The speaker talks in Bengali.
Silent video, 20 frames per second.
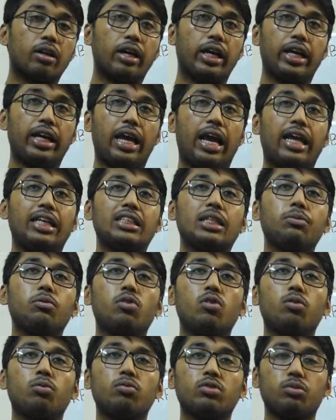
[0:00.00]
এই
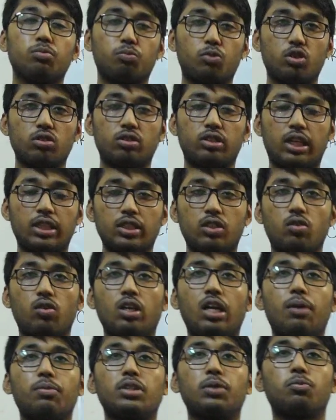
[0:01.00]
এনজাইমগুলোর জানতে
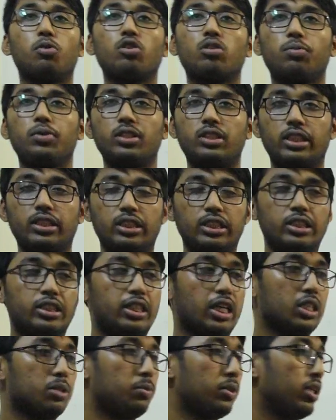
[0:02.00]
হলে আমাদের প্রথমে যে জিনিসটা
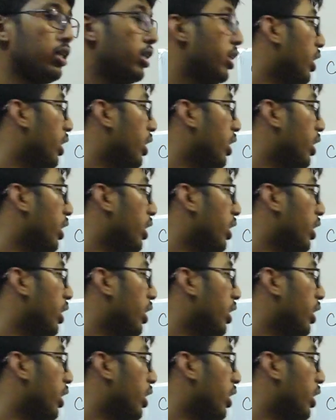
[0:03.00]
আসবে